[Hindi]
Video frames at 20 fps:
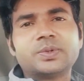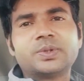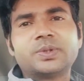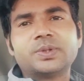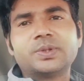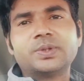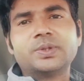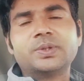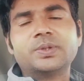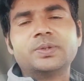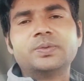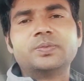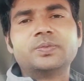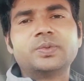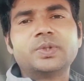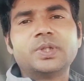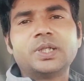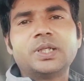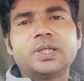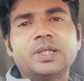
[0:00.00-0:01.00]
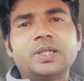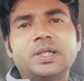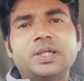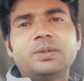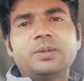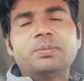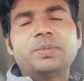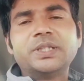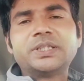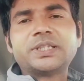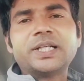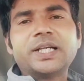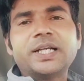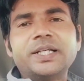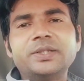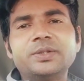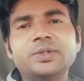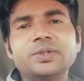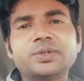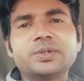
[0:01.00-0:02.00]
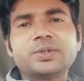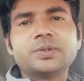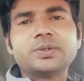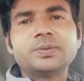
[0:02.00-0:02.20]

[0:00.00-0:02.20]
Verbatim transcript: तो बच के रहें दोस्तों